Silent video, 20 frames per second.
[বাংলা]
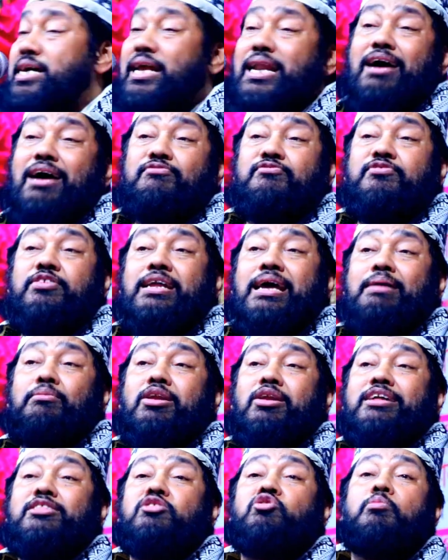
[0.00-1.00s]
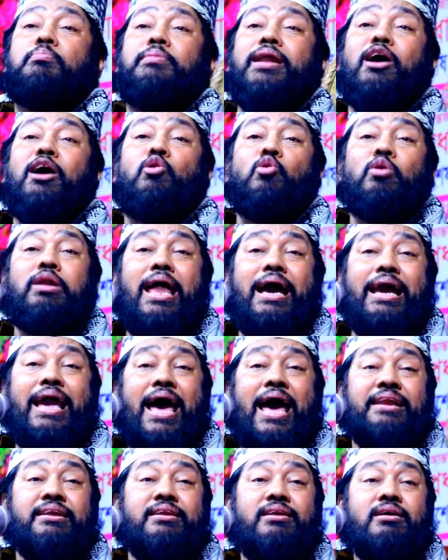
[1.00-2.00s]
সালাম ফিরে বলেন তোমরা খুললা
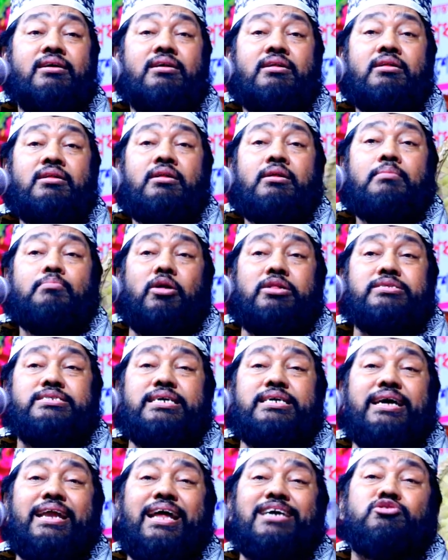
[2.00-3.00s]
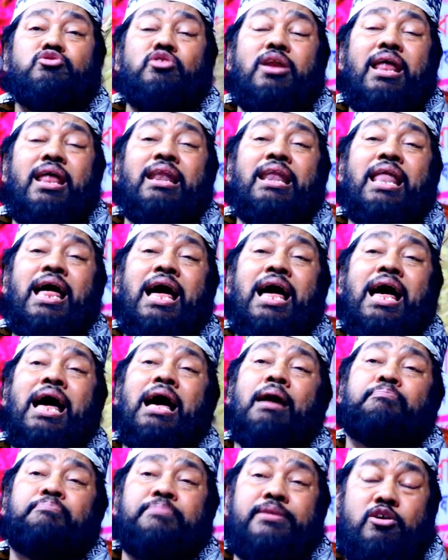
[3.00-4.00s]
কেন বলছি রাসুল আল্লাহ
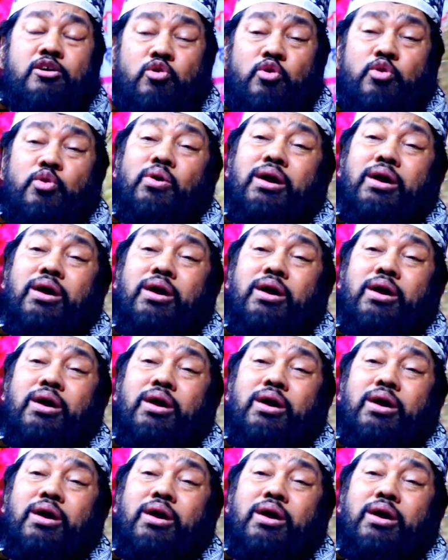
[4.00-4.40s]
আপনি কোনো